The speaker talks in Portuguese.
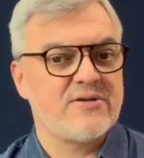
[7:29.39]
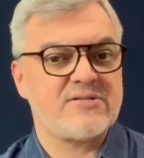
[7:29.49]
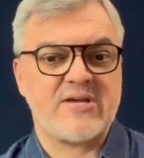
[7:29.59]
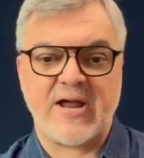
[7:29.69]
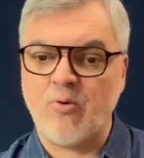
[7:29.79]

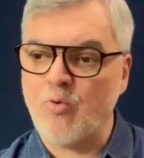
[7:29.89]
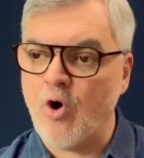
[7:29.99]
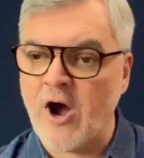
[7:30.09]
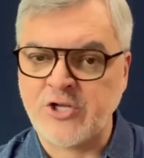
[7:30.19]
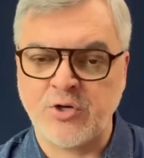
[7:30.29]
será um
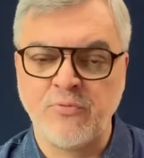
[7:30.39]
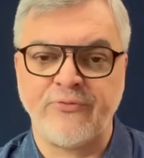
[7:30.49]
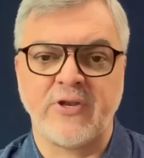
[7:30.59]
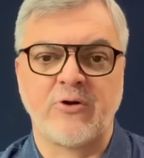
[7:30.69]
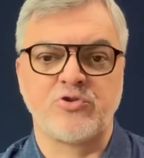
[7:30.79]
ótimo
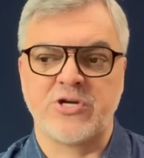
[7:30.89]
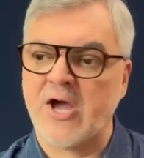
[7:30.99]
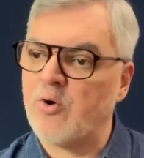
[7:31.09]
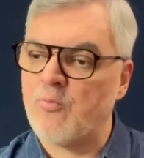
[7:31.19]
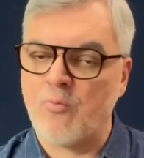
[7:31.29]
final de
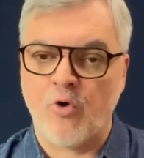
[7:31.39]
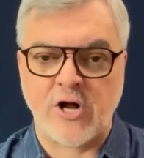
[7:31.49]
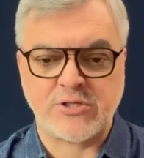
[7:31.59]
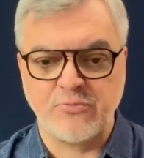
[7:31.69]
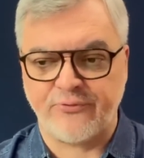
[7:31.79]
ano, um
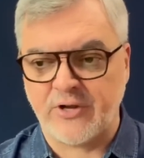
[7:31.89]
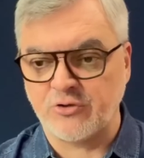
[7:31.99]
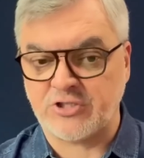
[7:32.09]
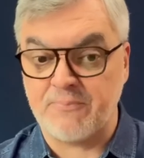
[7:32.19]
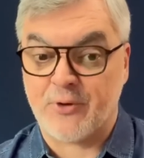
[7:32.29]
ótimo final
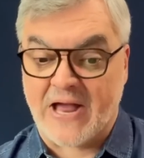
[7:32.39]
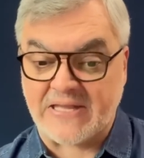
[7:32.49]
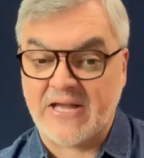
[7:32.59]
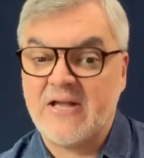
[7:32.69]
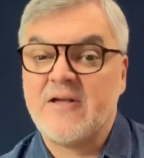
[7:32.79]
de
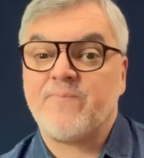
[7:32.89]
temporada,